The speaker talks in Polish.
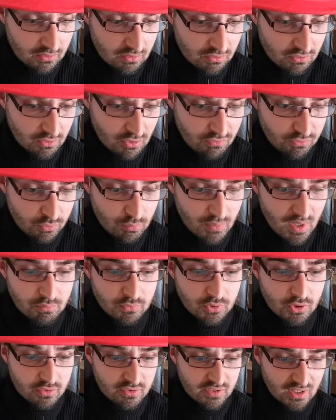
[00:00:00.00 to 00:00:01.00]
Znowu
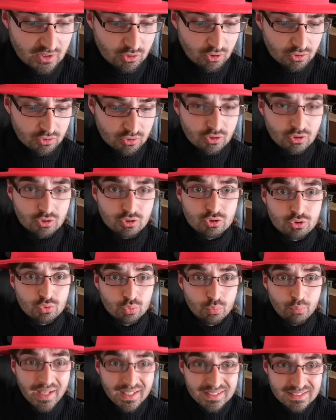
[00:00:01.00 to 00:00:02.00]
mam nosa dotknąć
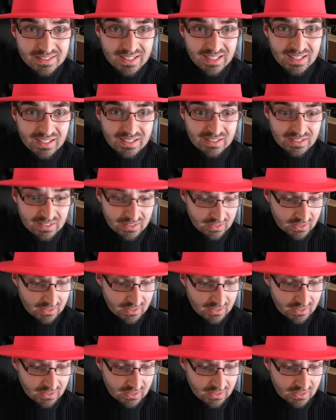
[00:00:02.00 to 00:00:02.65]
cubecka?